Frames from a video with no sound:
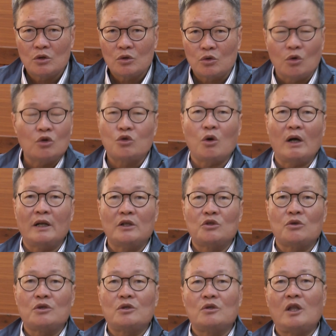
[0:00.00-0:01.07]
说穿了
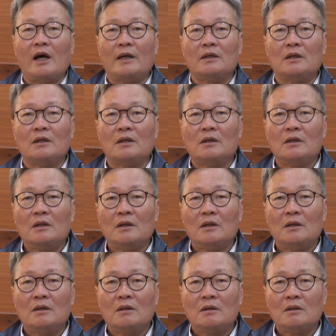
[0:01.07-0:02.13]
就是他的
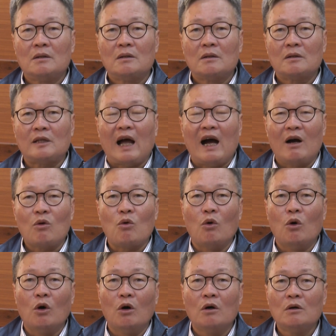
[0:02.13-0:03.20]
党
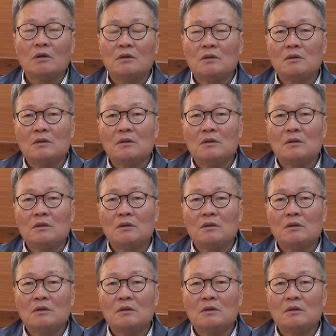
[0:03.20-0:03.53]
国